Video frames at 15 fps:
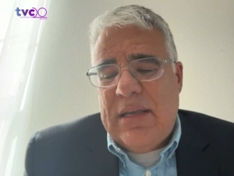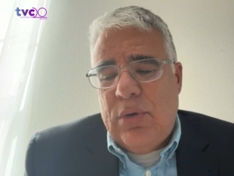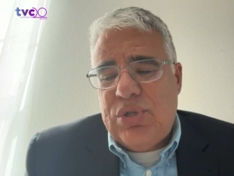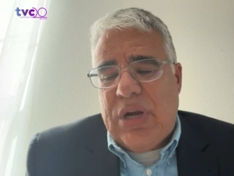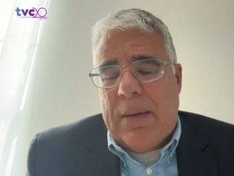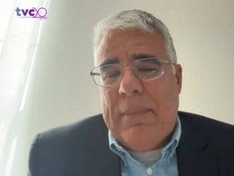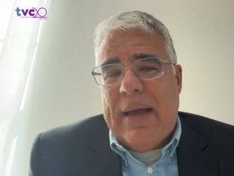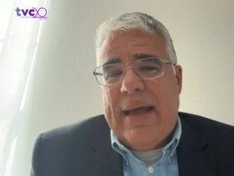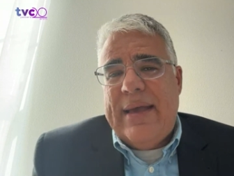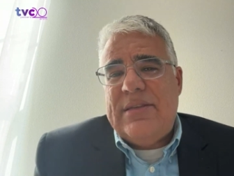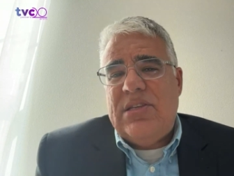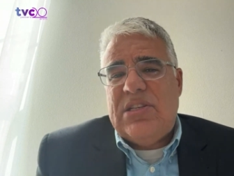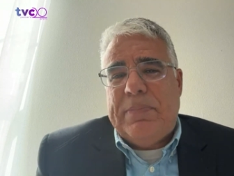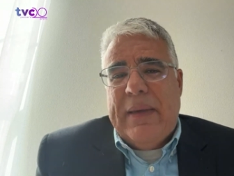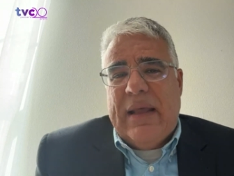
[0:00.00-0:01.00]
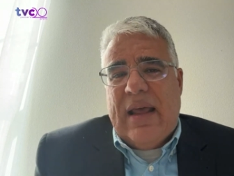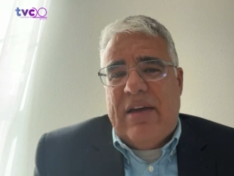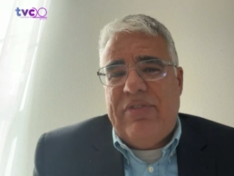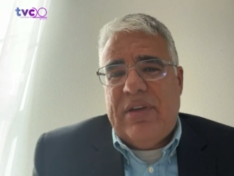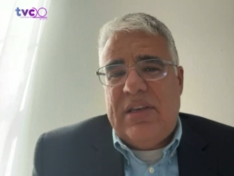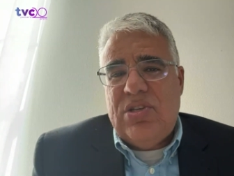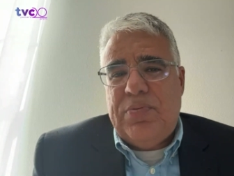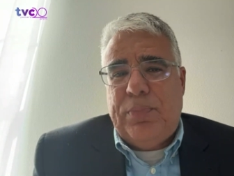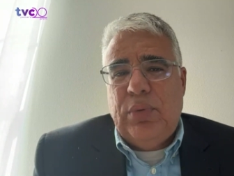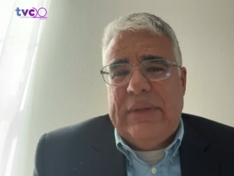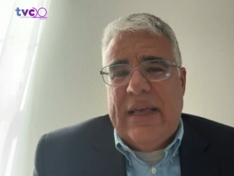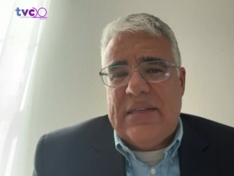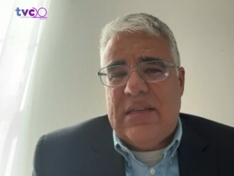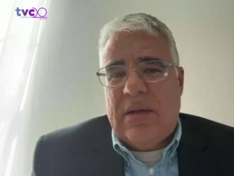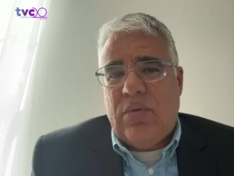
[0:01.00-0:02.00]
eu jamais esperava que isso
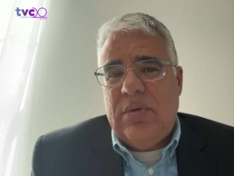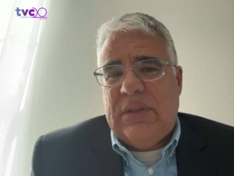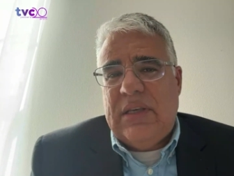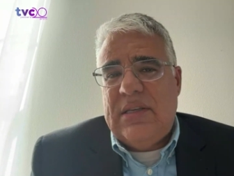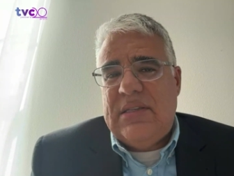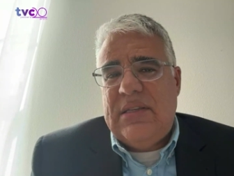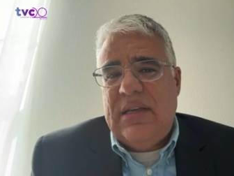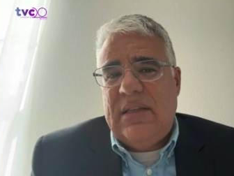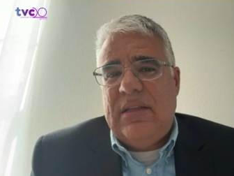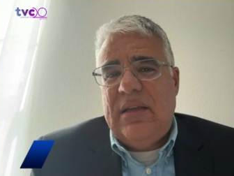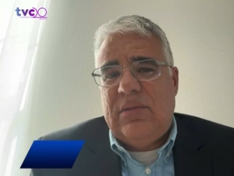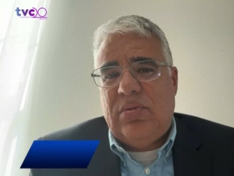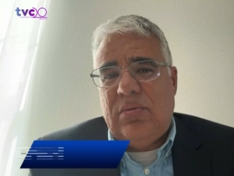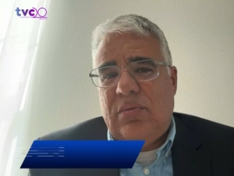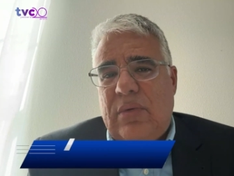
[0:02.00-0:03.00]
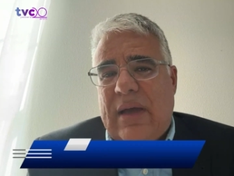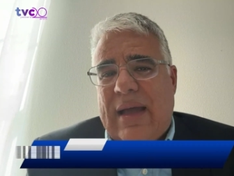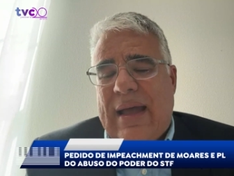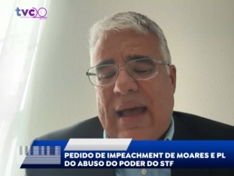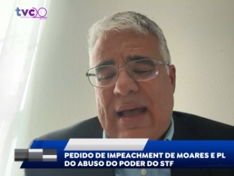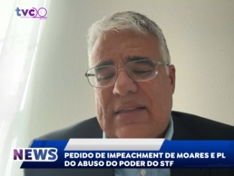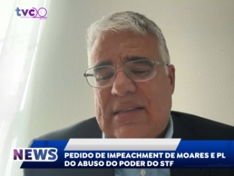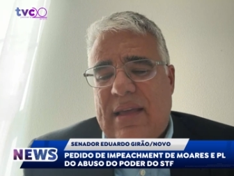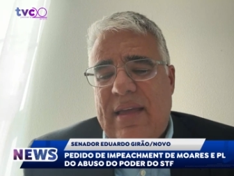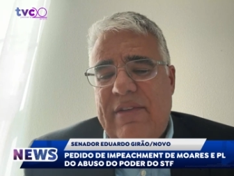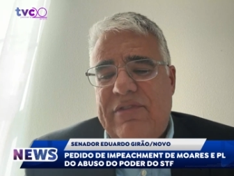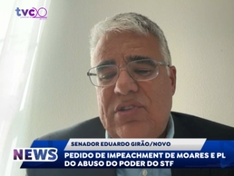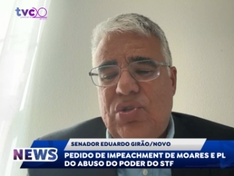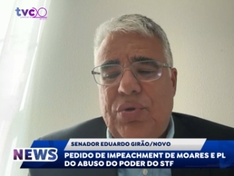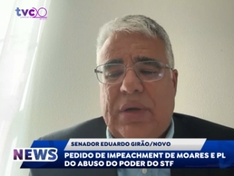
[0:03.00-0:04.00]
pudesse acontecer dentro de uma casa
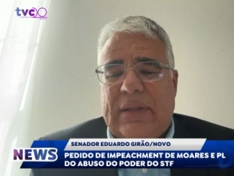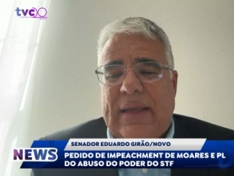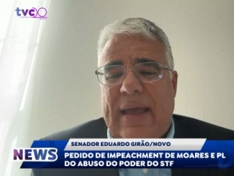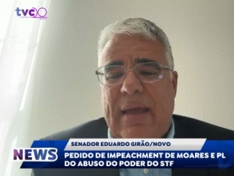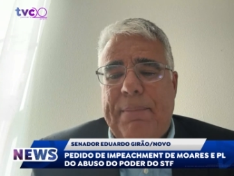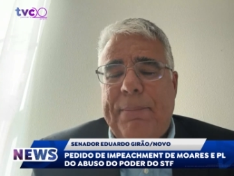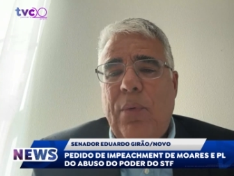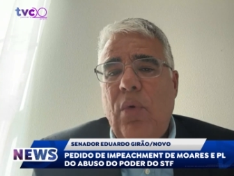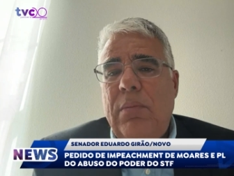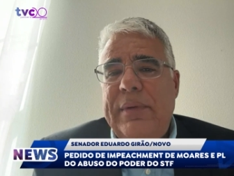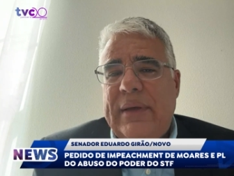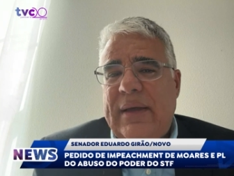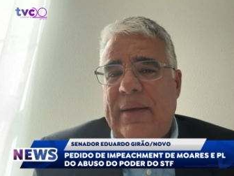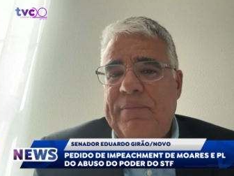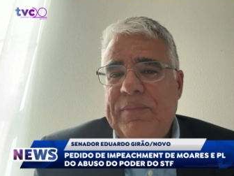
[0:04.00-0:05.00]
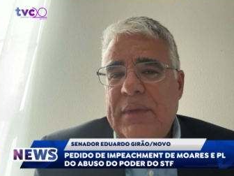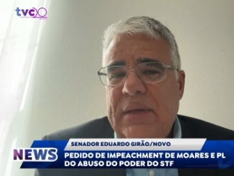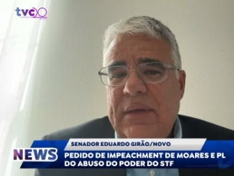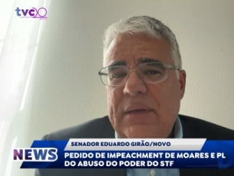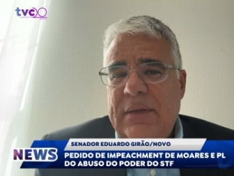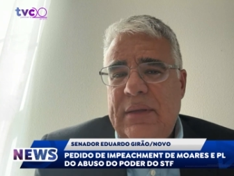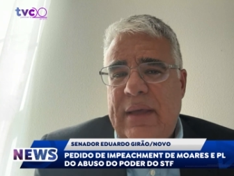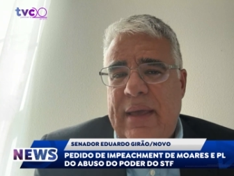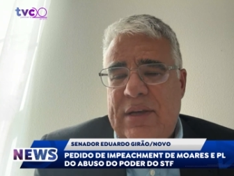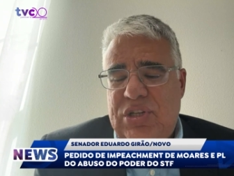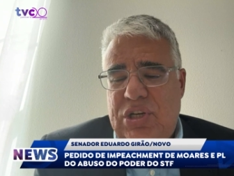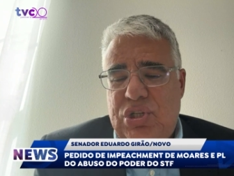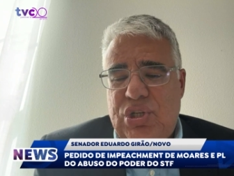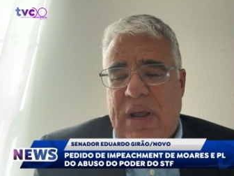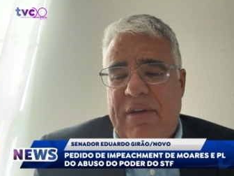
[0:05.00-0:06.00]
revisora da República. Né? A
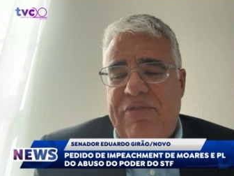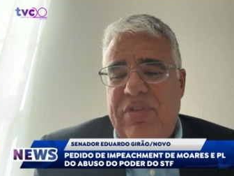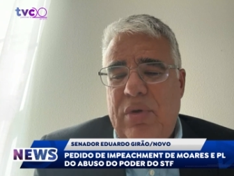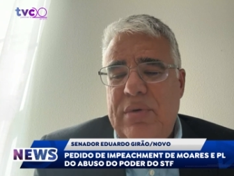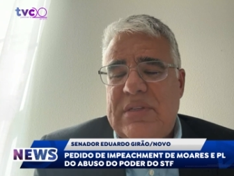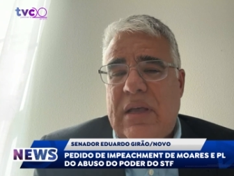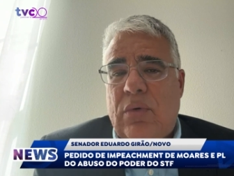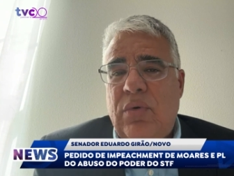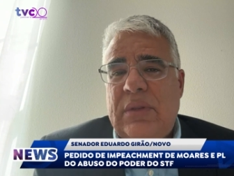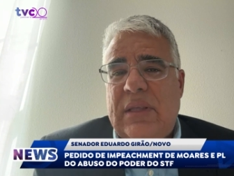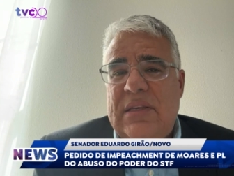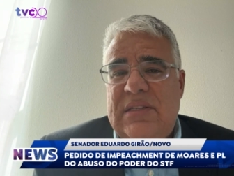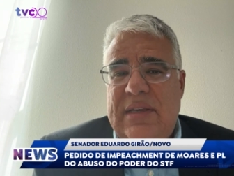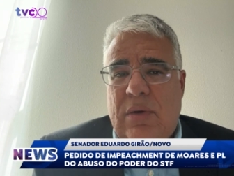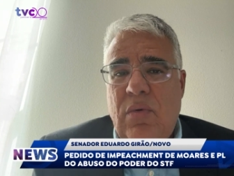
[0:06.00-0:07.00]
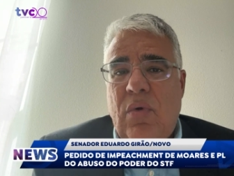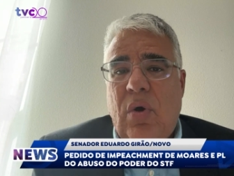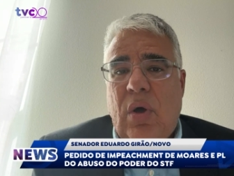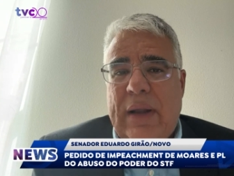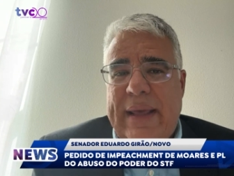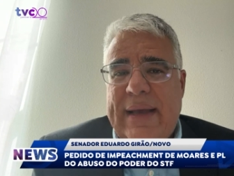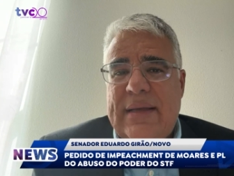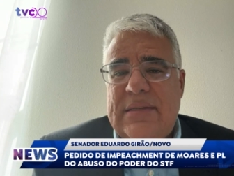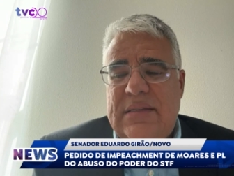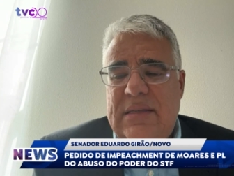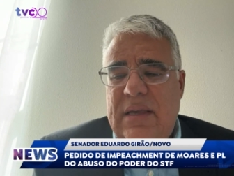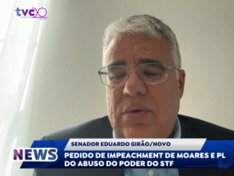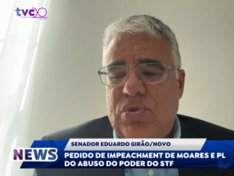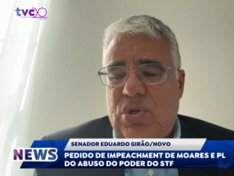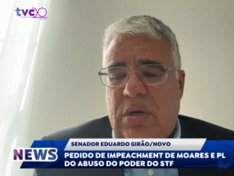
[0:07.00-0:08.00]
gente já viu isso acontecer com colegas
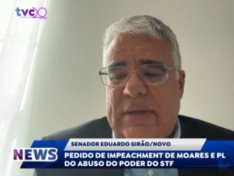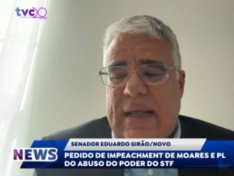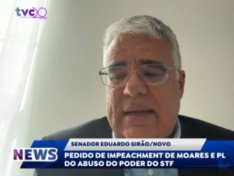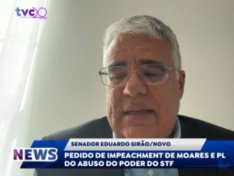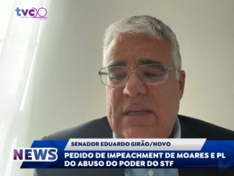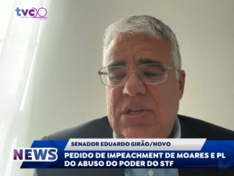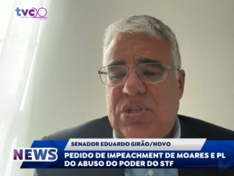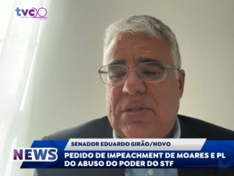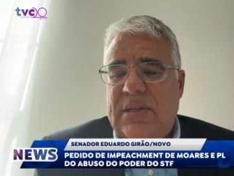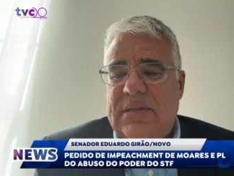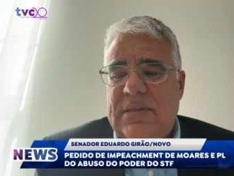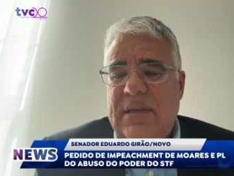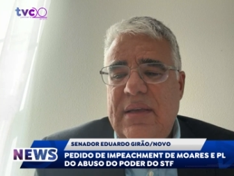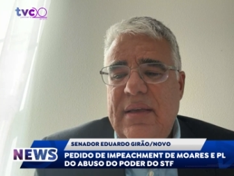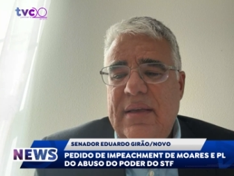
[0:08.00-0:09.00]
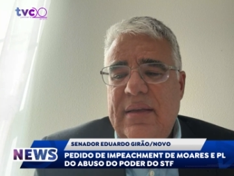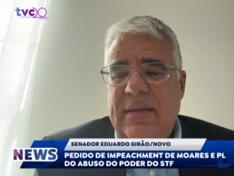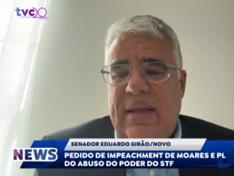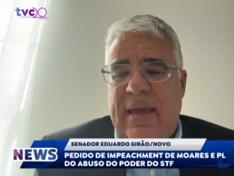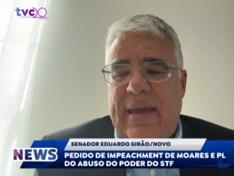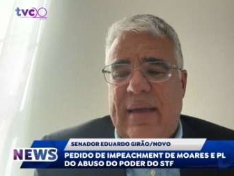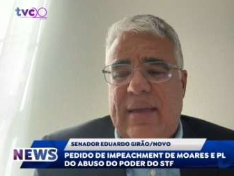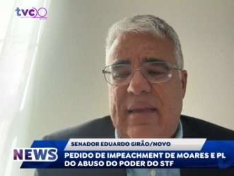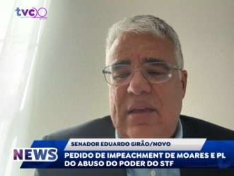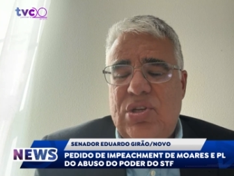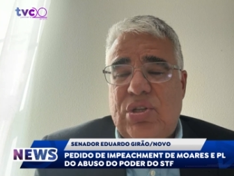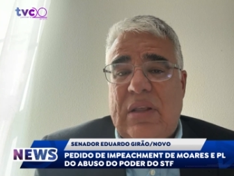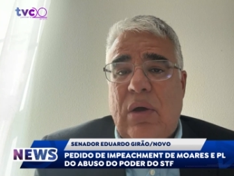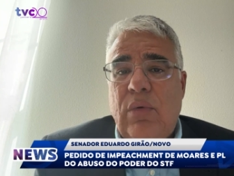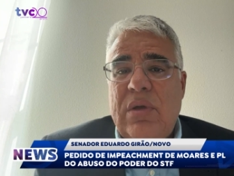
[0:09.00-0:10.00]
seus, jornalistas, né? que
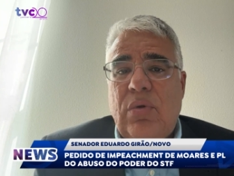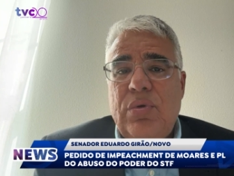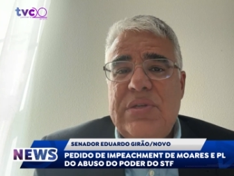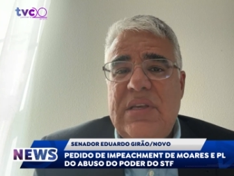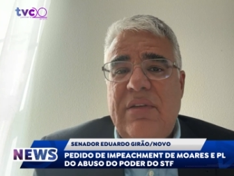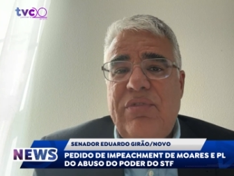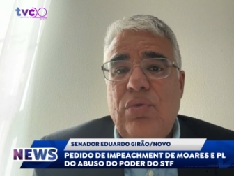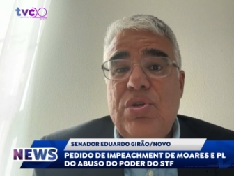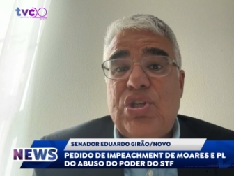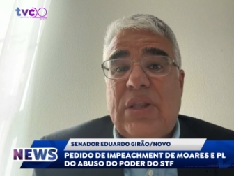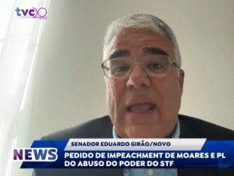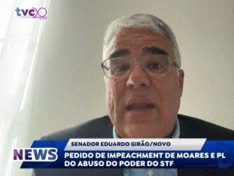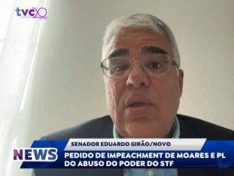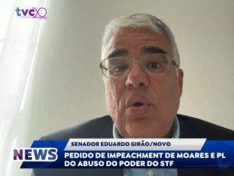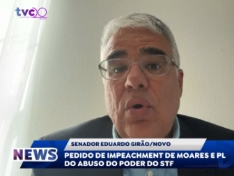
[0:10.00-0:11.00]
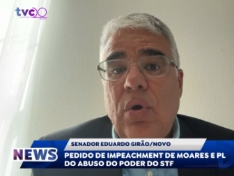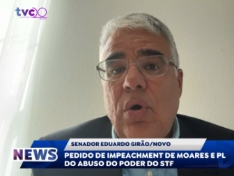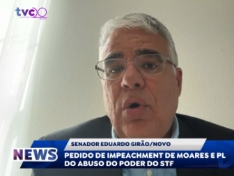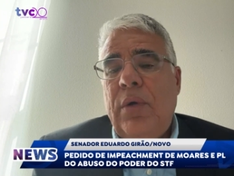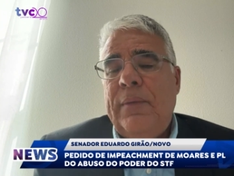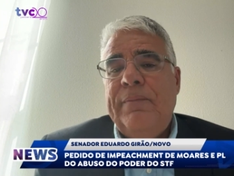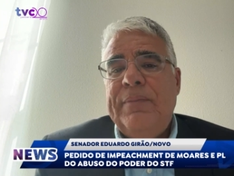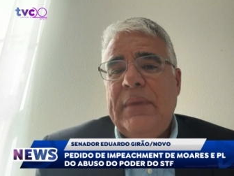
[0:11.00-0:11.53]
estão inclusive no exterior,